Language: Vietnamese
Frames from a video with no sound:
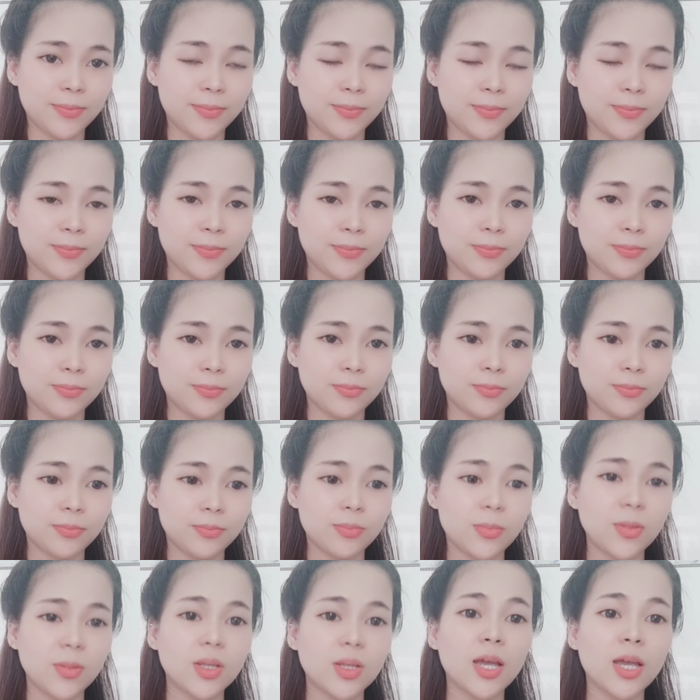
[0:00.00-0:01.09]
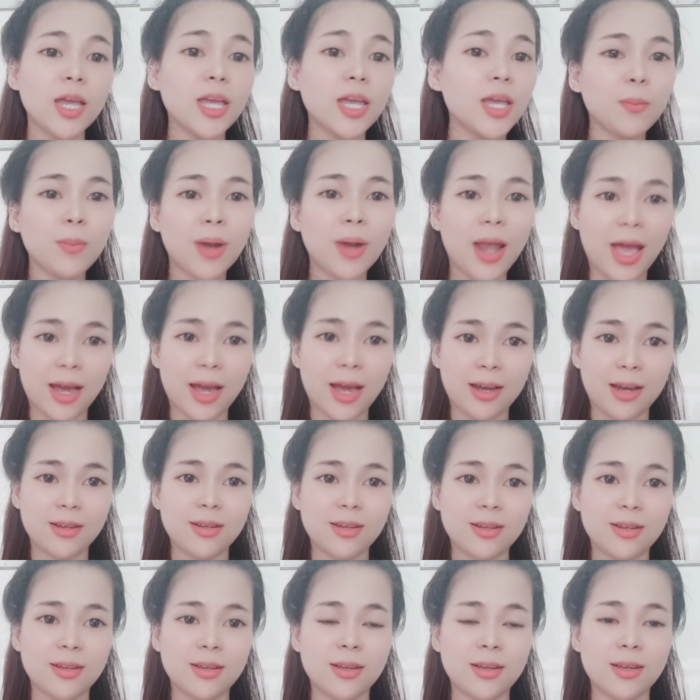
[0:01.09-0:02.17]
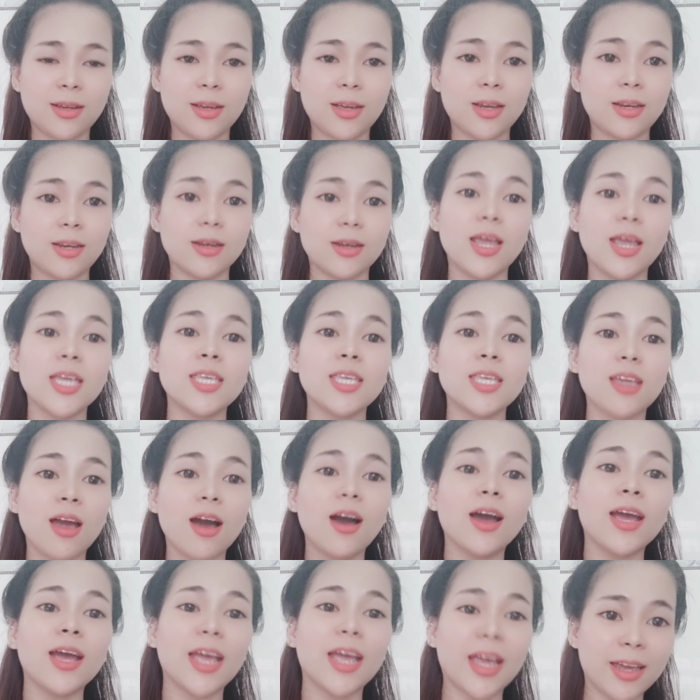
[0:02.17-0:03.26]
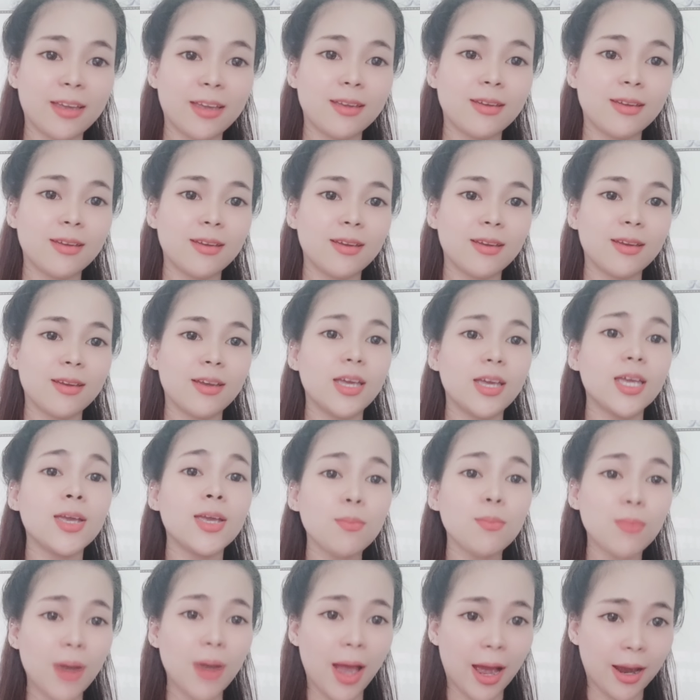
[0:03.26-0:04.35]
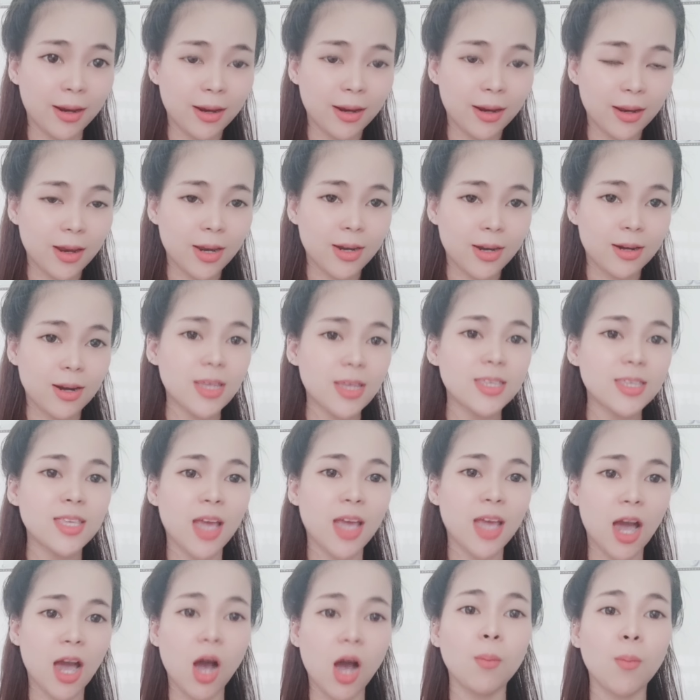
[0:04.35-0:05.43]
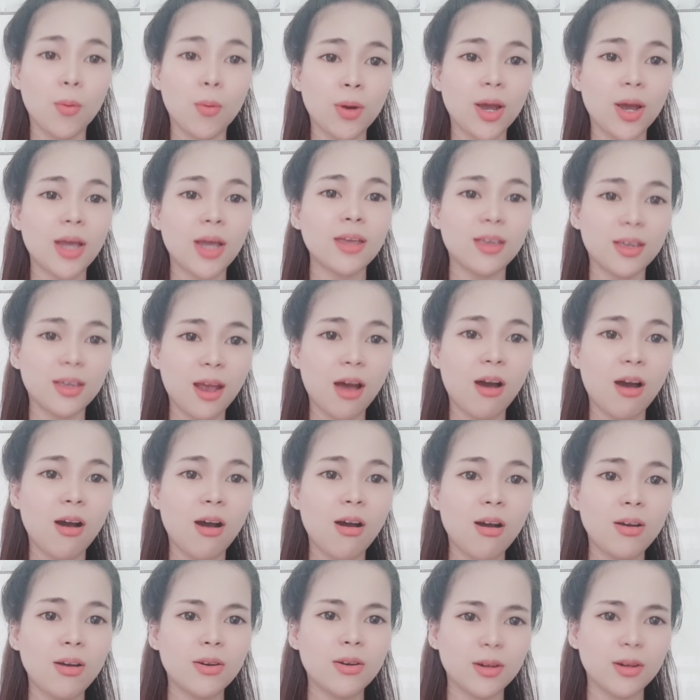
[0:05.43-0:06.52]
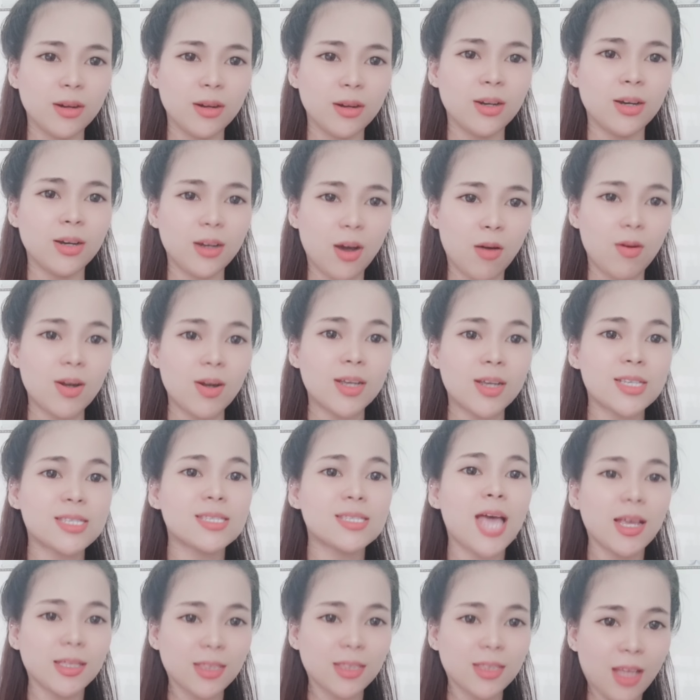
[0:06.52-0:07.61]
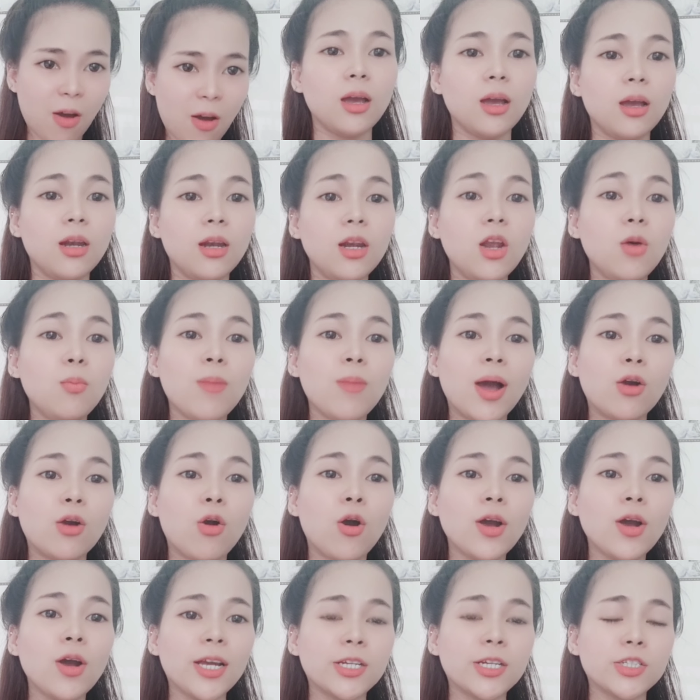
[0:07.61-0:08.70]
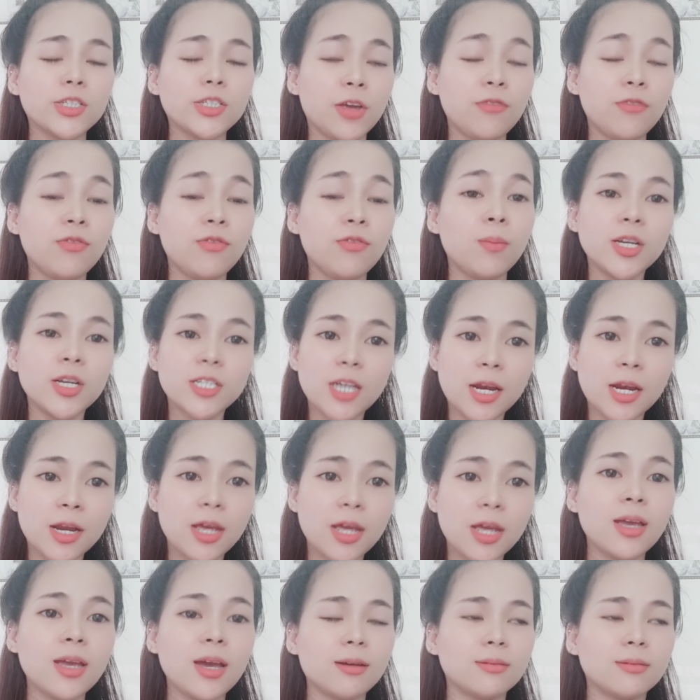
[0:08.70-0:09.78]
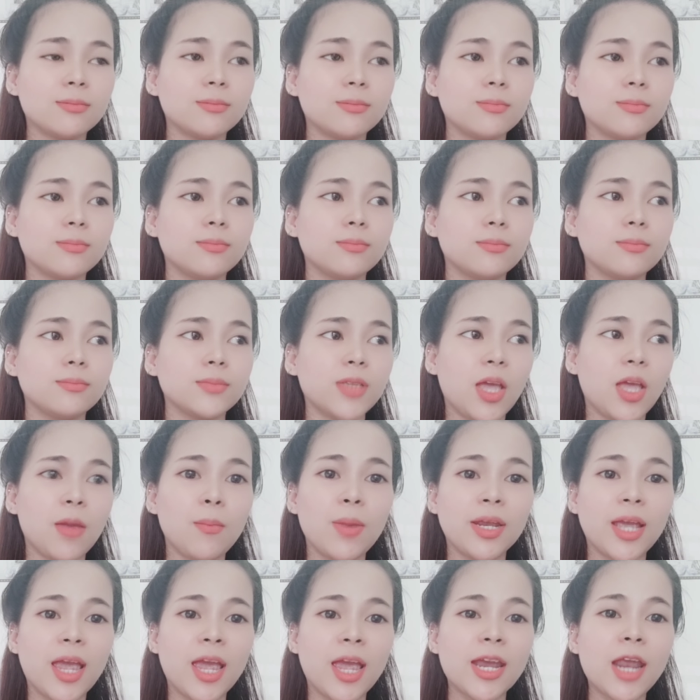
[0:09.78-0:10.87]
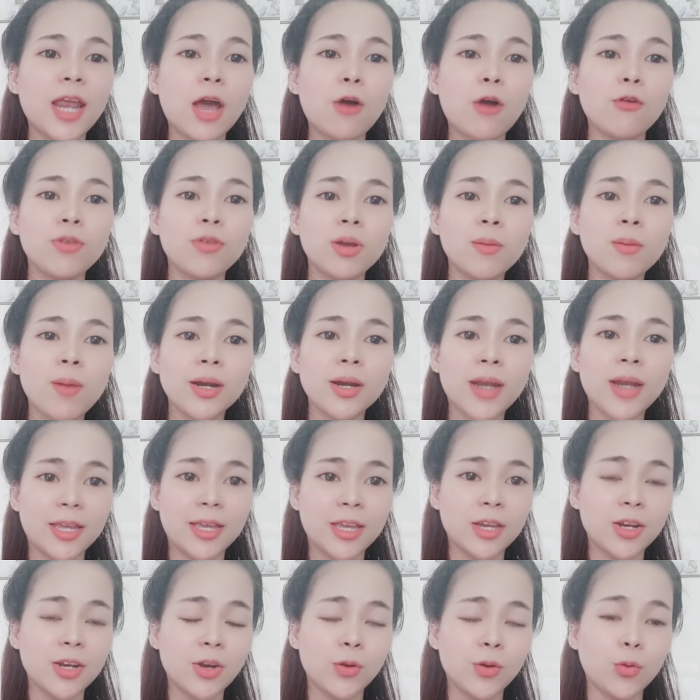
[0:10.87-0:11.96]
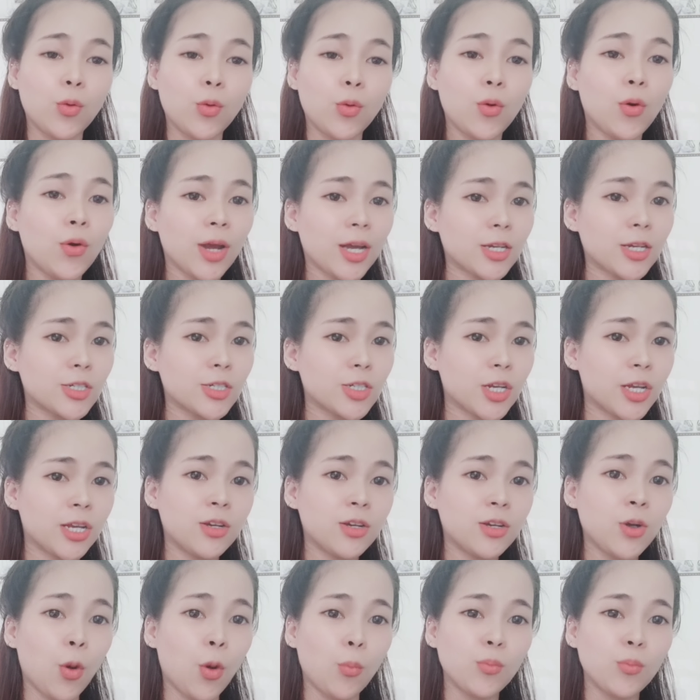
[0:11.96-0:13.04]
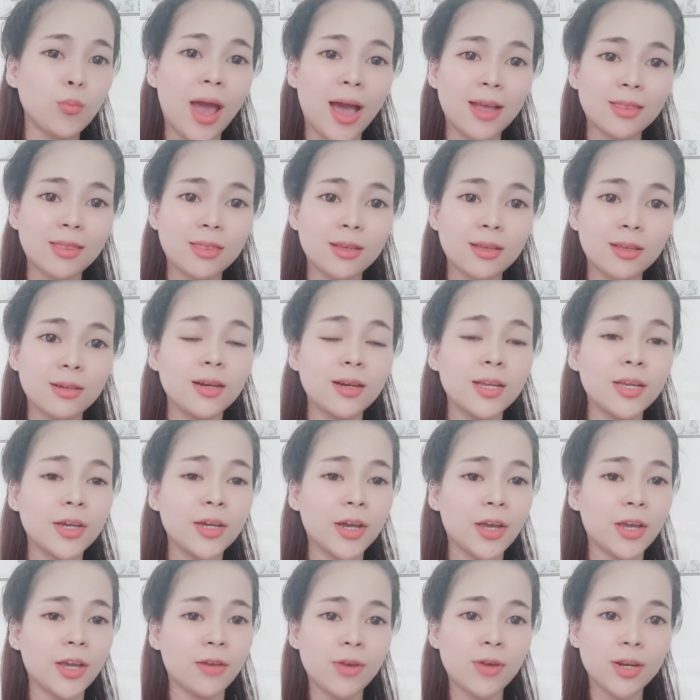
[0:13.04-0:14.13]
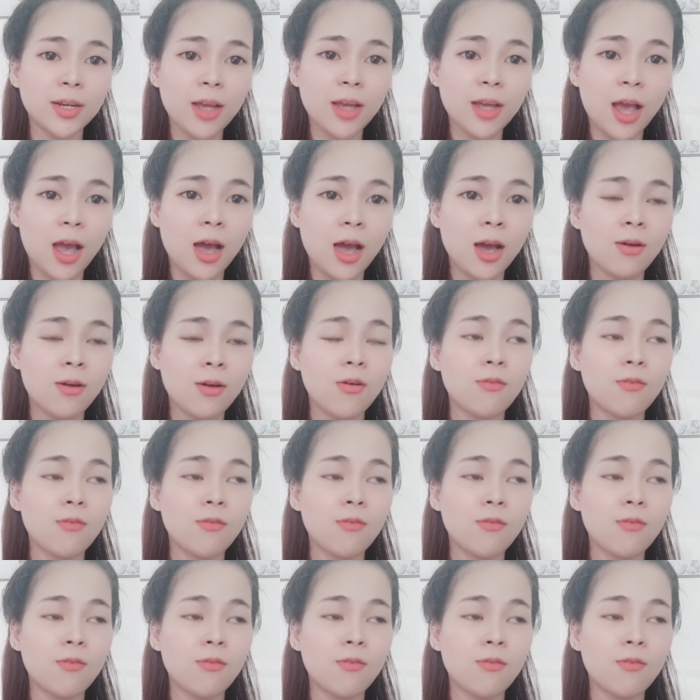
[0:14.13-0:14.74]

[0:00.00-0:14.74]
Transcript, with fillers: ở bên ngoài các em lại là những người bạn rất là thân thiết. Cho nên làm gì có cái lý do nào mà để nói rằng là Trường Sang là dạy dỗ cho Tuyết Nhung, làm gì có. Và Trường Sang cũng chưa bao giờ mà dám lên tiếng để mà nói